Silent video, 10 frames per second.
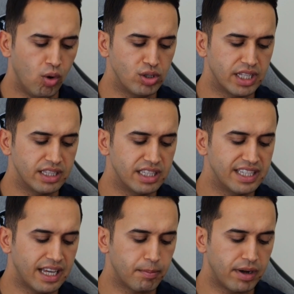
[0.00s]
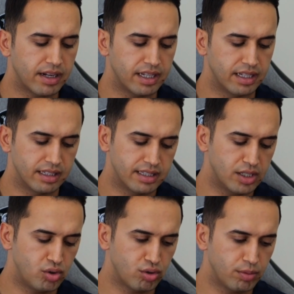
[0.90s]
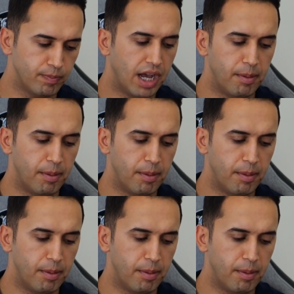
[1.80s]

O yüzden de diğer bankayı seçiyorum.